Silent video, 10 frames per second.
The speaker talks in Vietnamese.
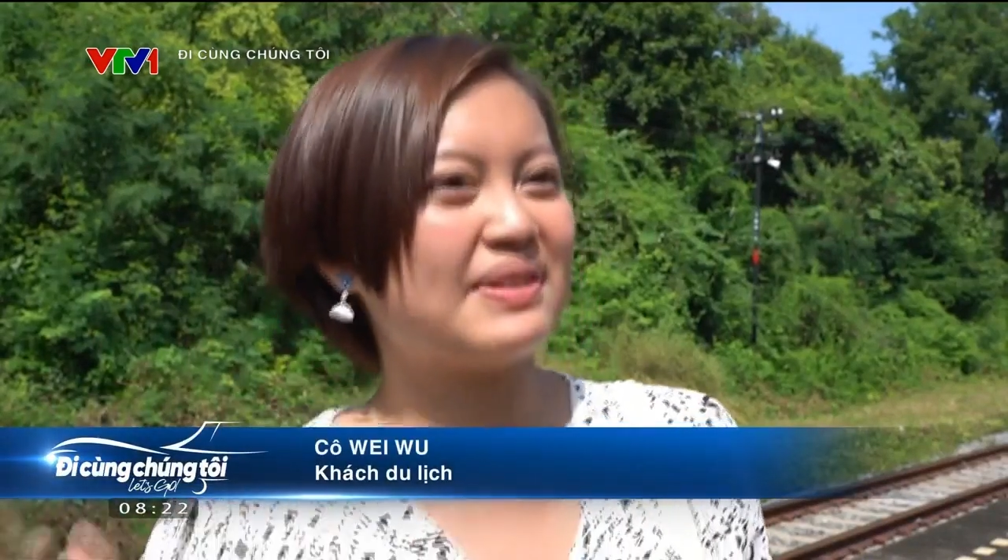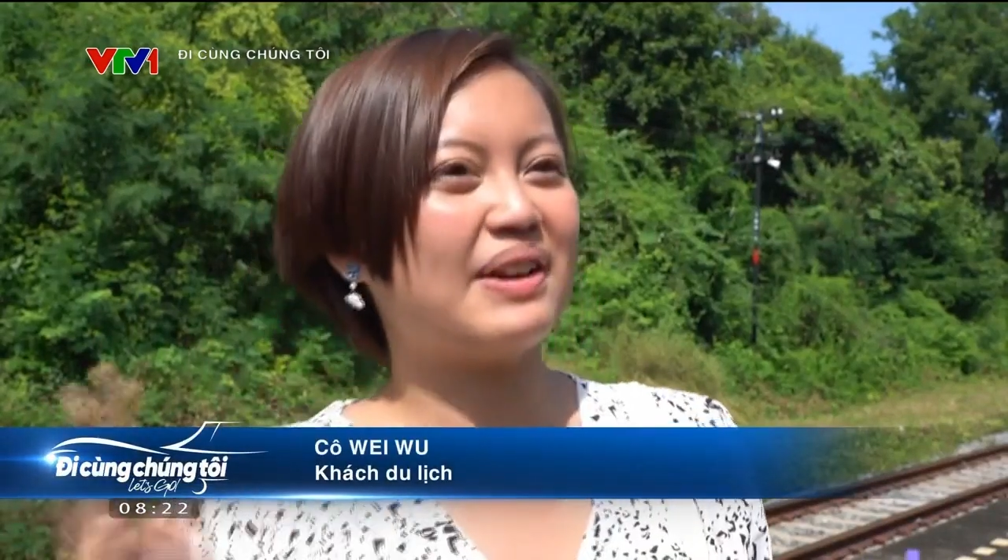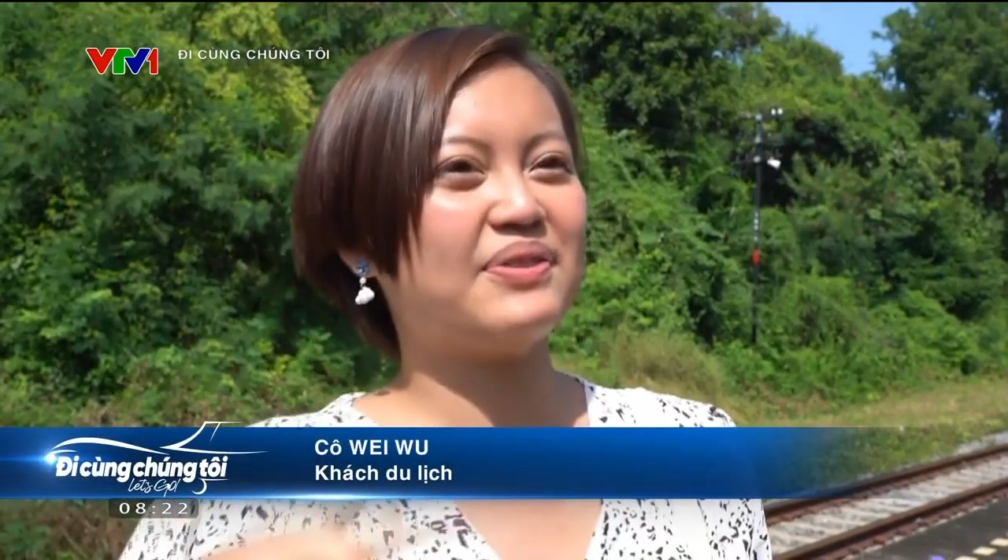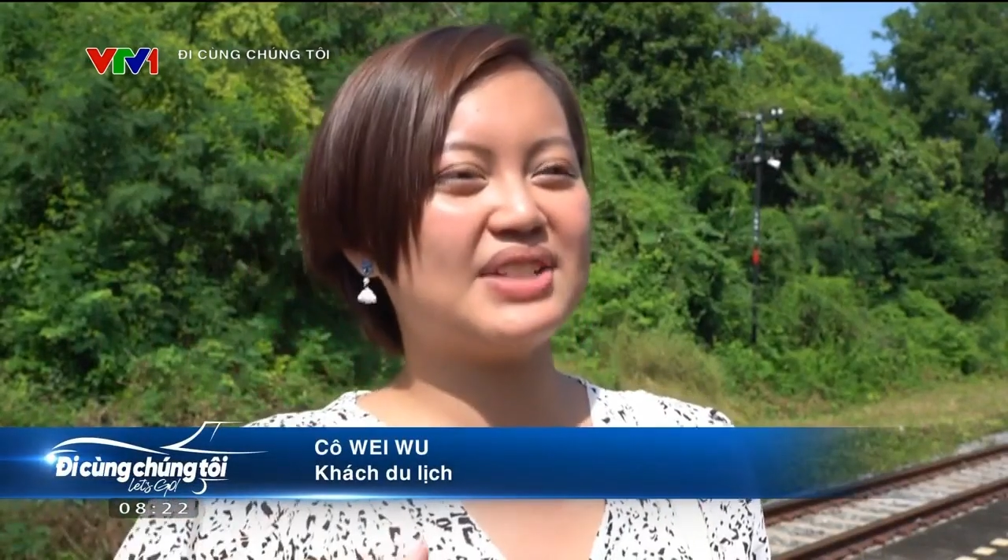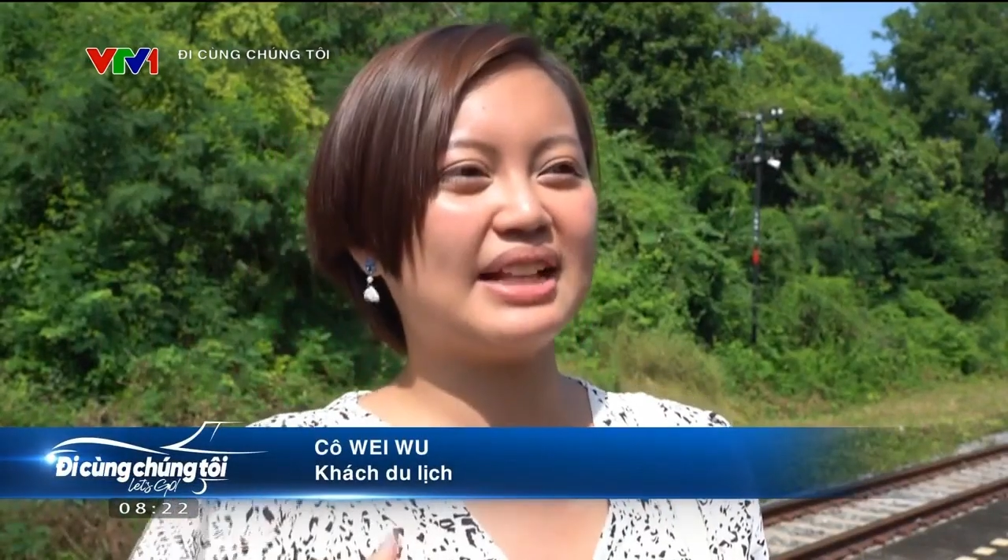
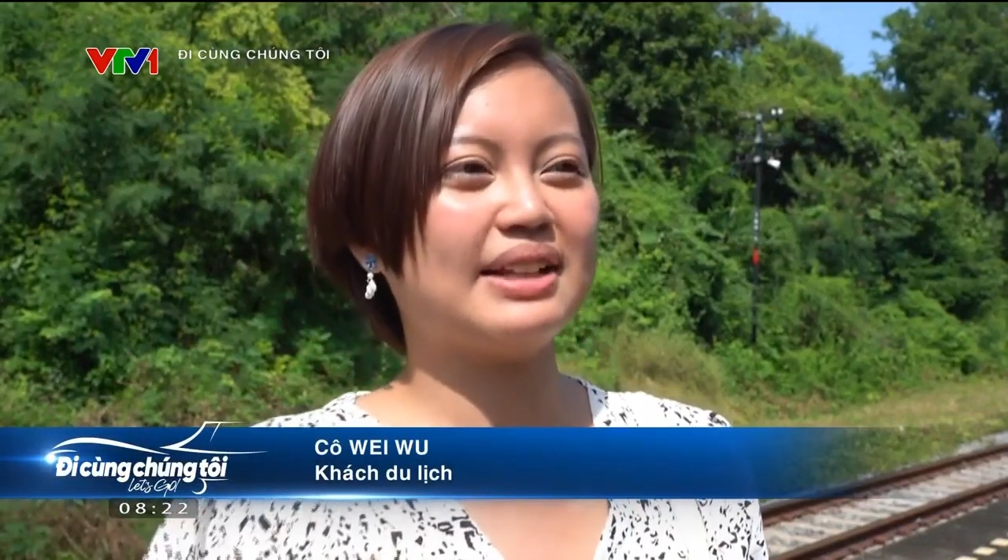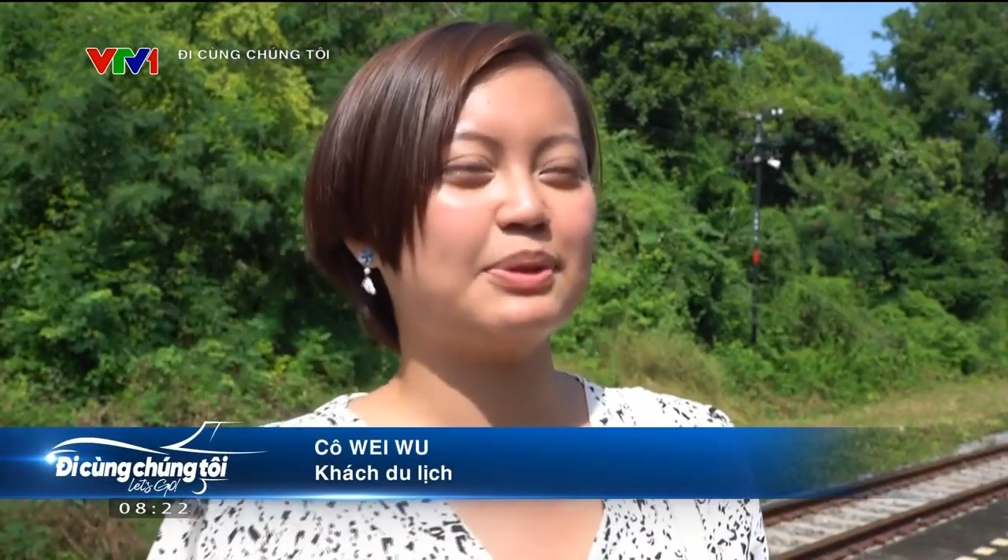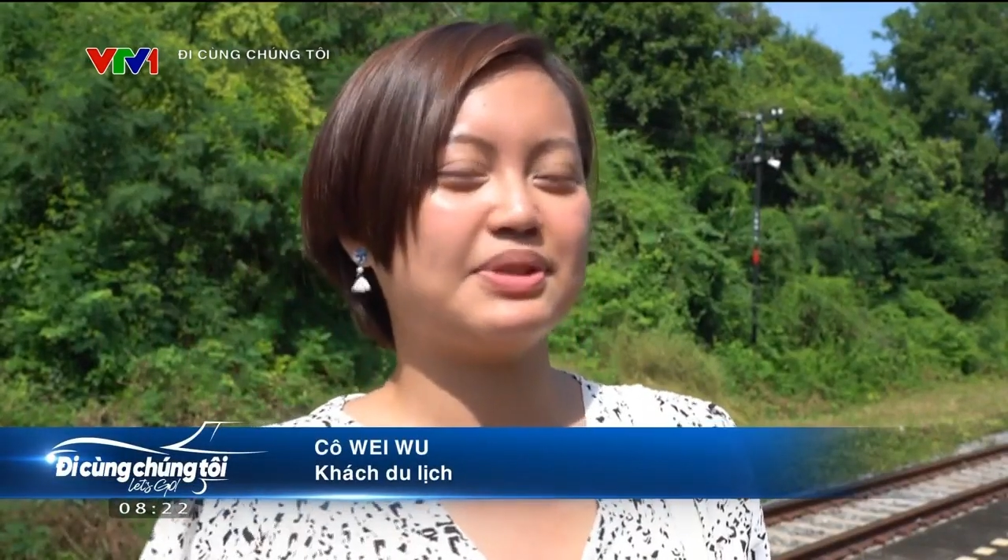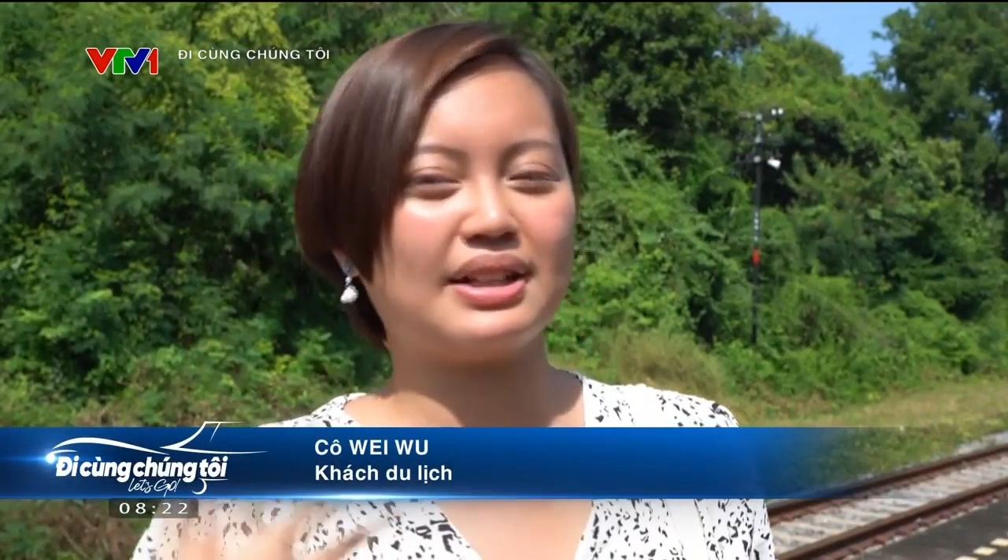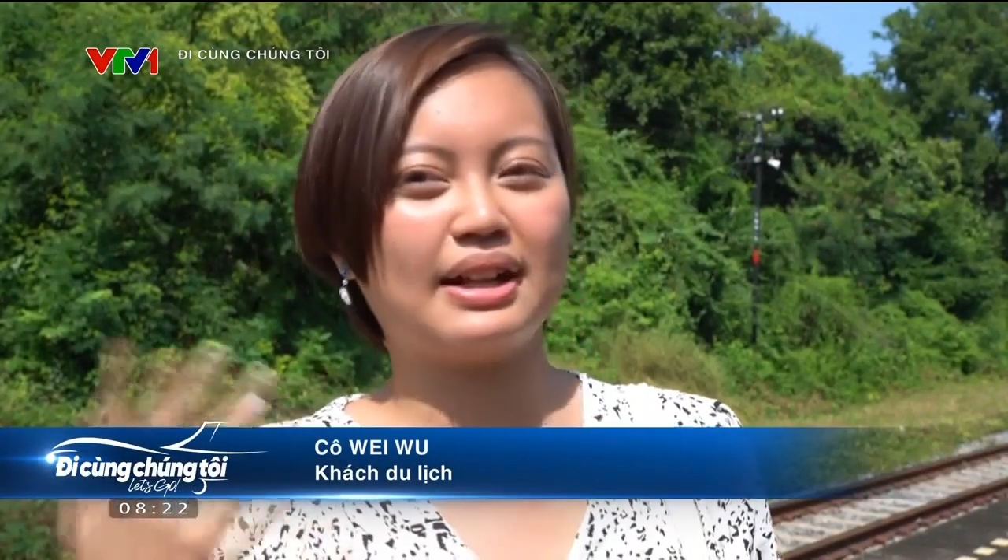Nó khác
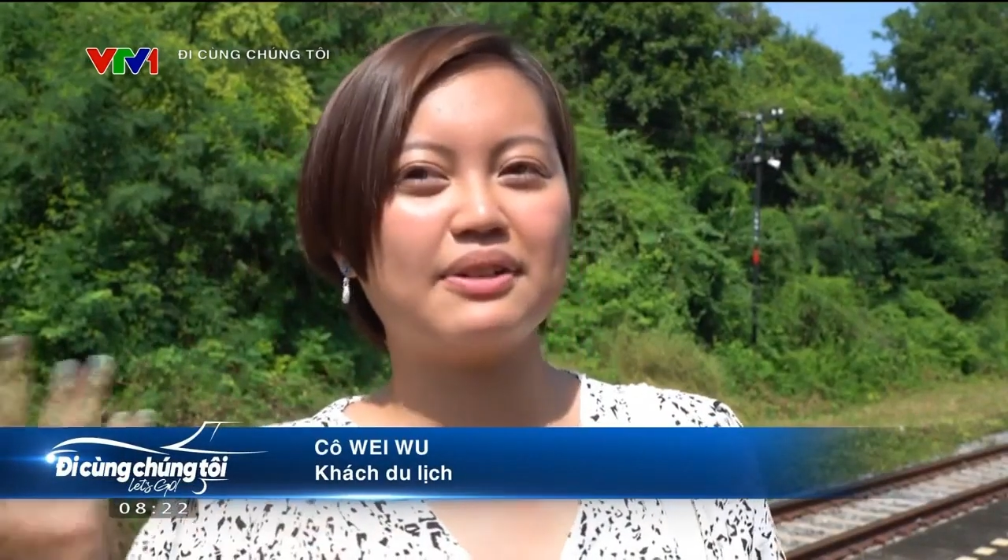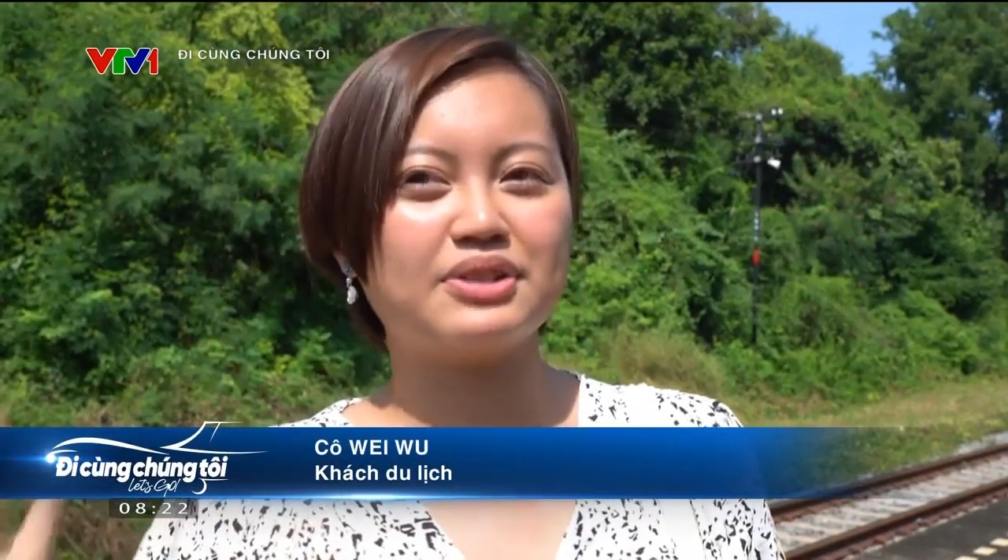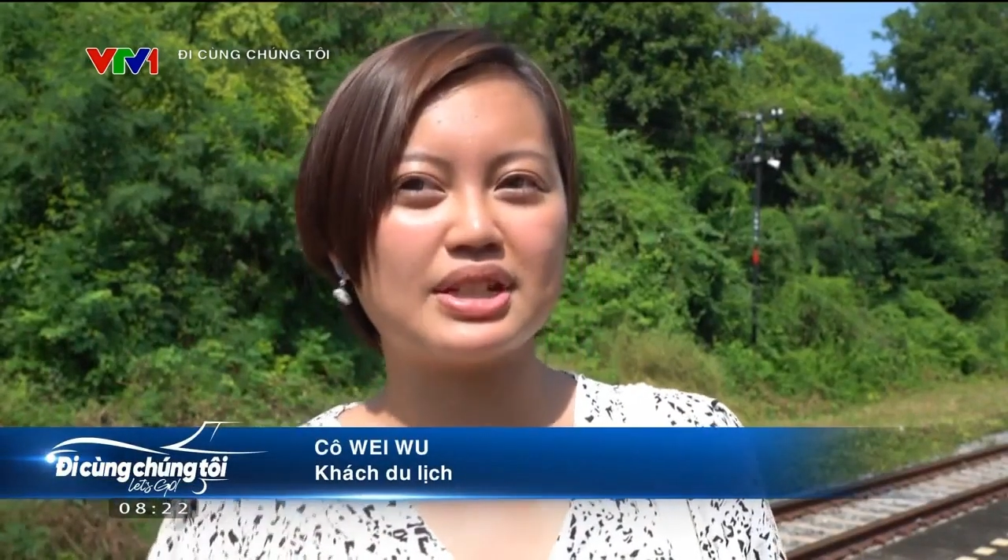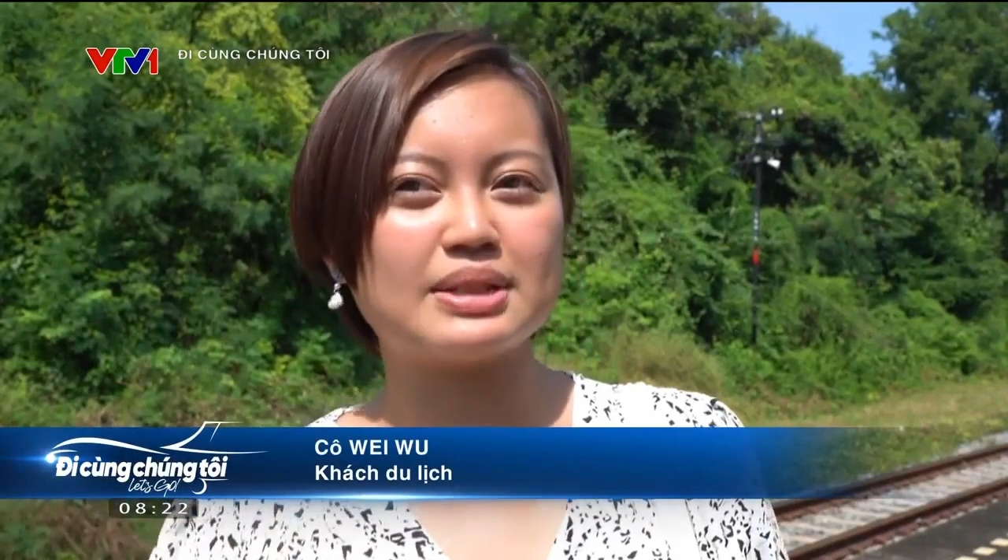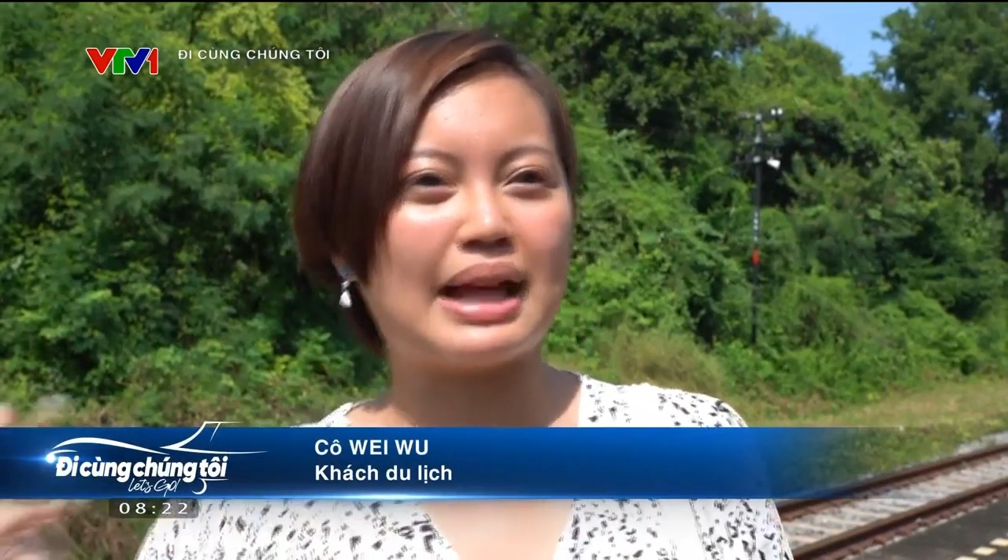hoàn toàn
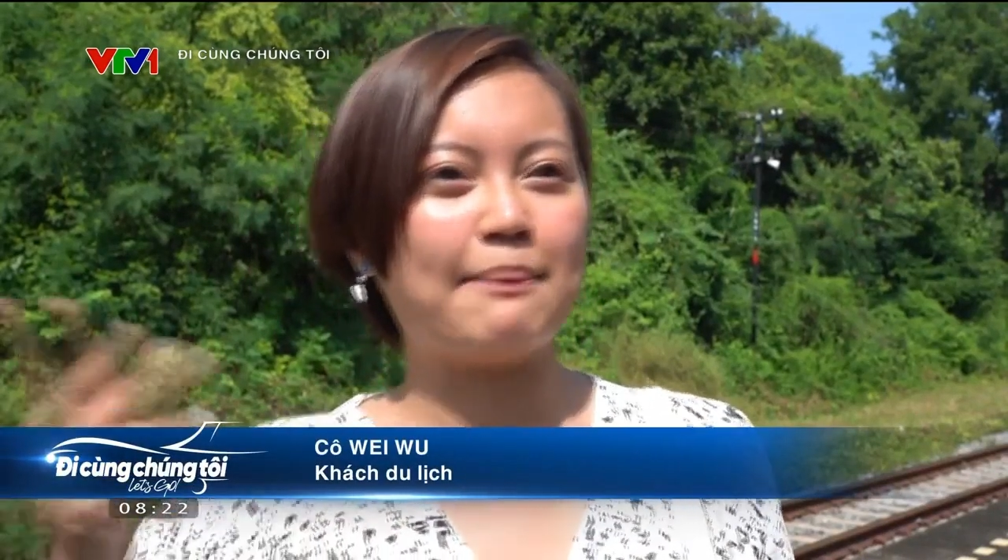so với